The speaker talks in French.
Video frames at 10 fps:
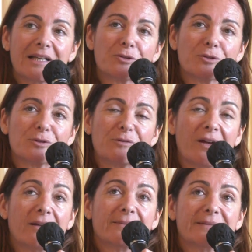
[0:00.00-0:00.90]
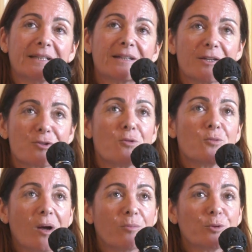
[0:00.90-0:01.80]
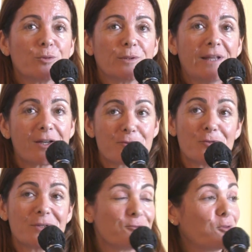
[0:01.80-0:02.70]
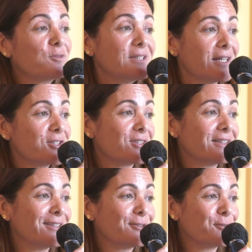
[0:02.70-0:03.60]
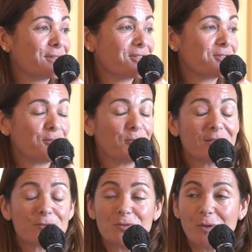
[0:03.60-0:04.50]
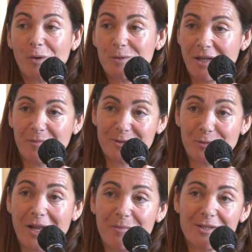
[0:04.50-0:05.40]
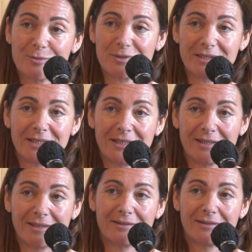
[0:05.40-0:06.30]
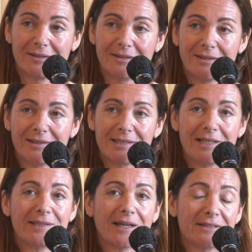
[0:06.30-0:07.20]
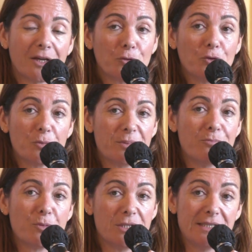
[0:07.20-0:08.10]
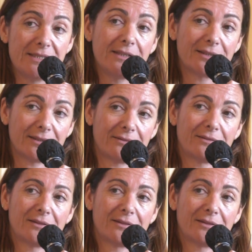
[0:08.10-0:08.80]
dès que les gens ont un peu d'argent, ils ont envie de s'acheter une maison. Euh, j'ai l'impression que la maison, c'est, la dernière utopie politique.